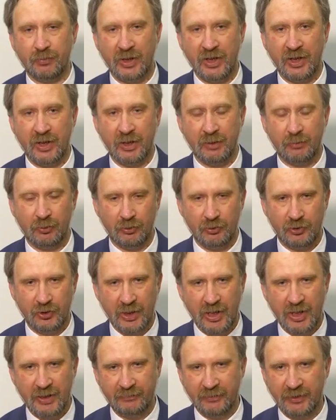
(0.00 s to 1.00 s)

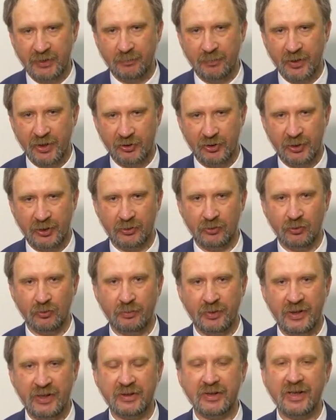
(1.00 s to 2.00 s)
получает в виде поощрительного
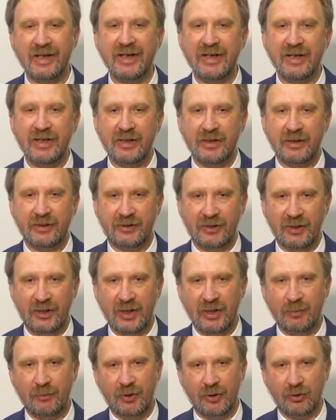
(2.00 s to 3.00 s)
приза
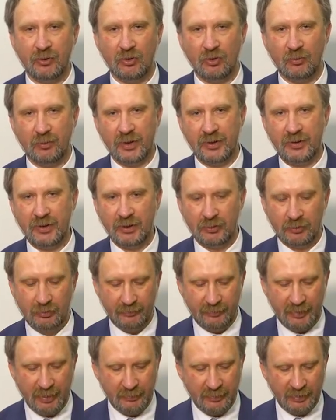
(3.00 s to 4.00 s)
серебряную
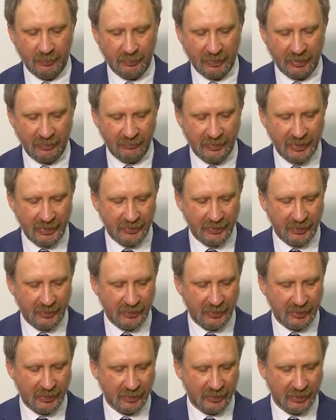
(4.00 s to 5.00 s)
монету времени правления
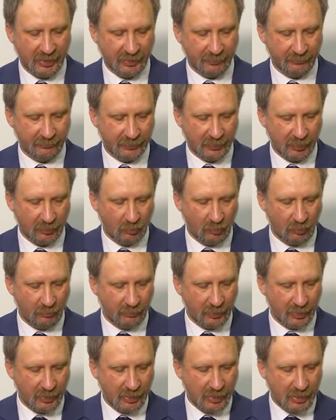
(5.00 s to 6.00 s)
Николая
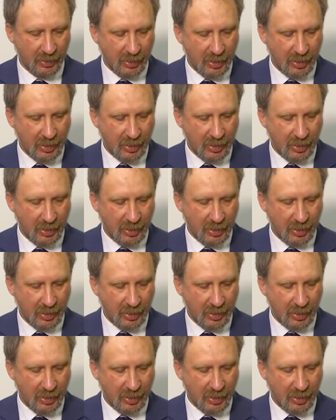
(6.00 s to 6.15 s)
II,